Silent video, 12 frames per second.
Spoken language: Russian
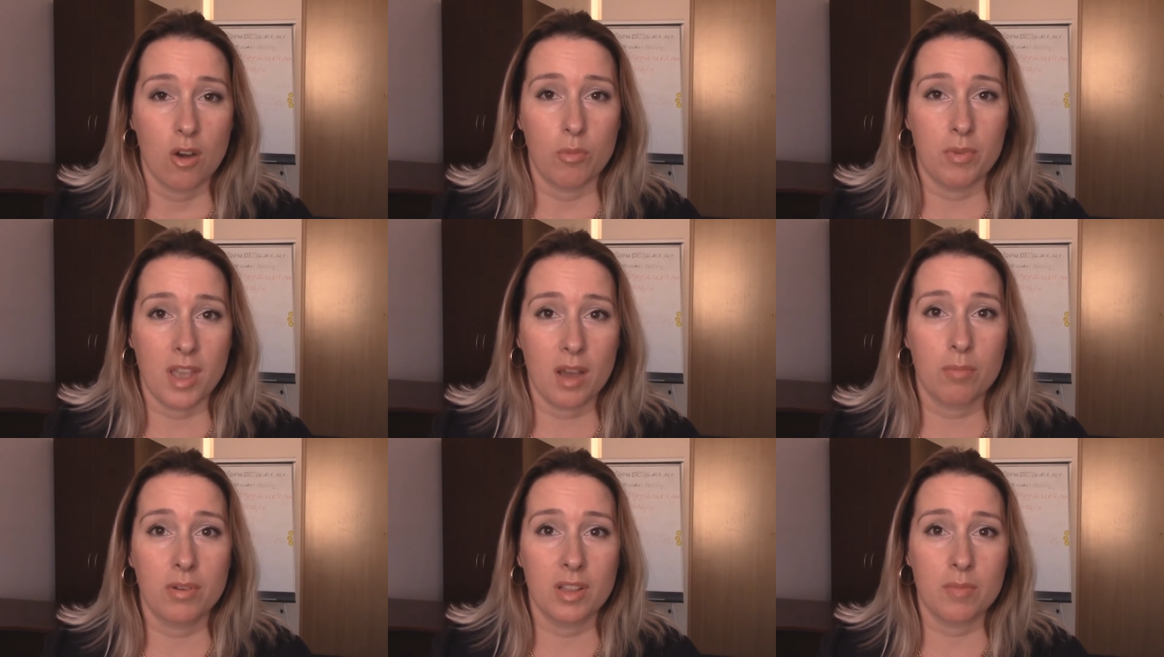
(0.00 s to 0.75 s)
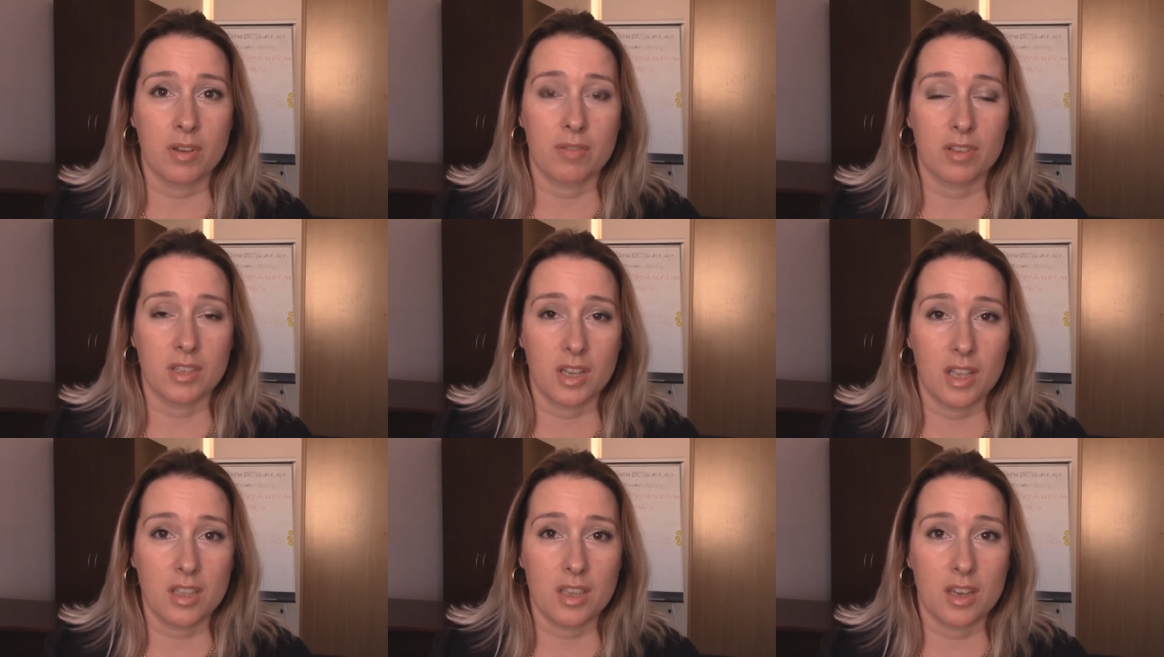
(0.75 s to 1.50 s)
У меня было
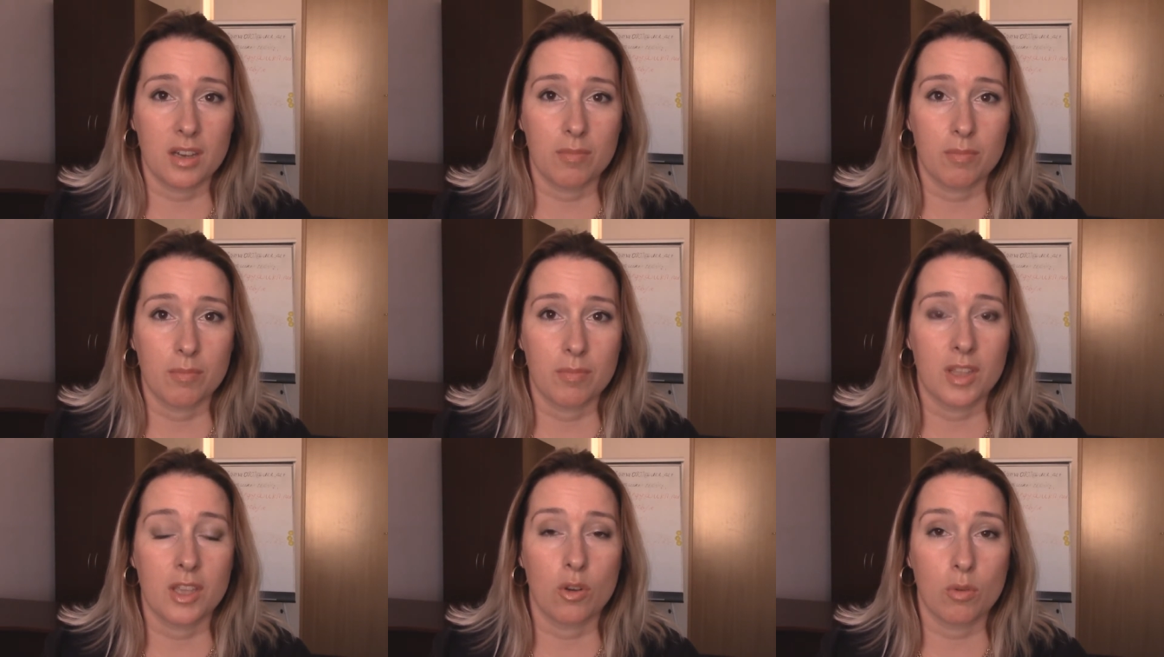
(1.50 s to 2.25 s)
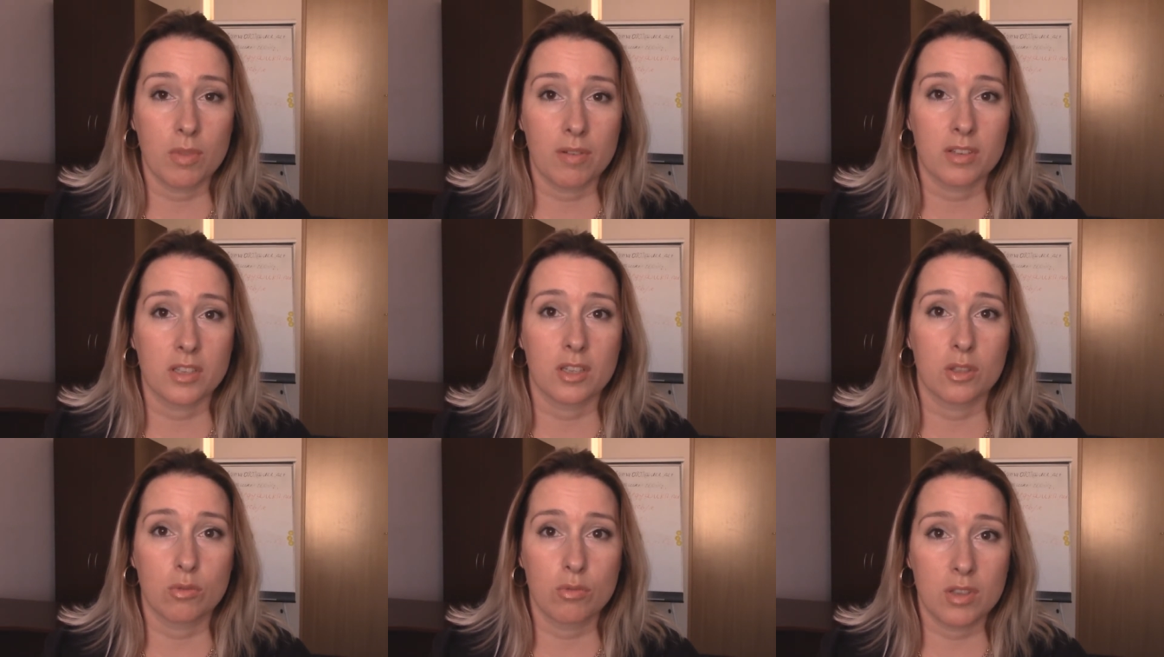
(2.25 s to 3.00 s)
мировоззрение наемного
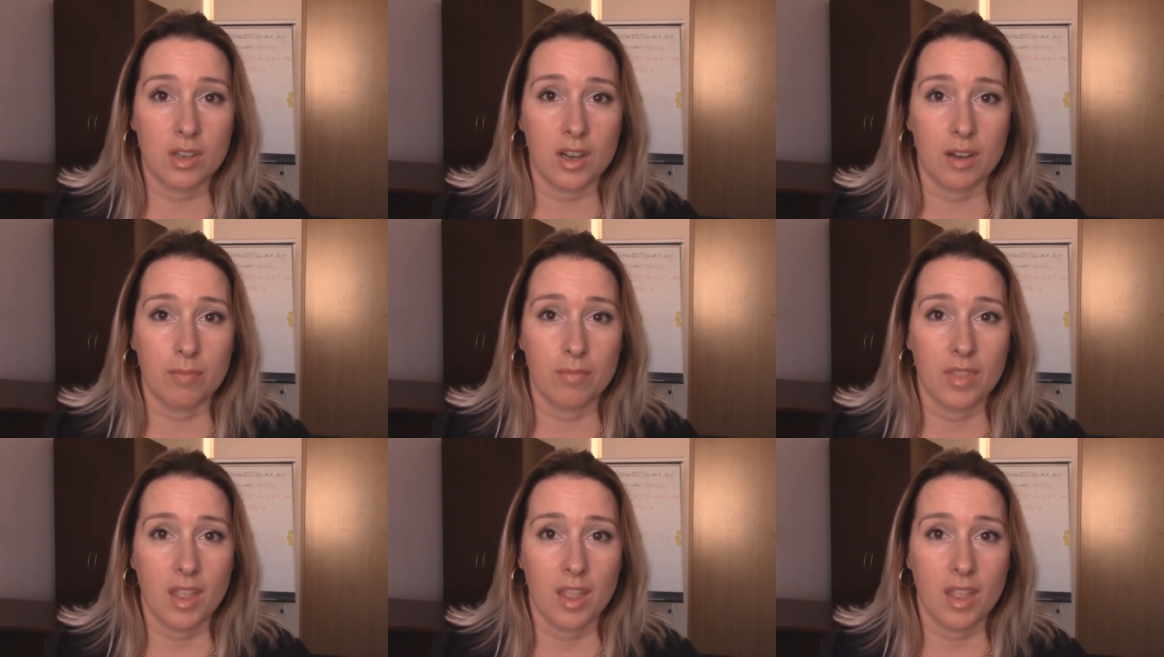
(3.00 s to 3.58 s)
сотрудника.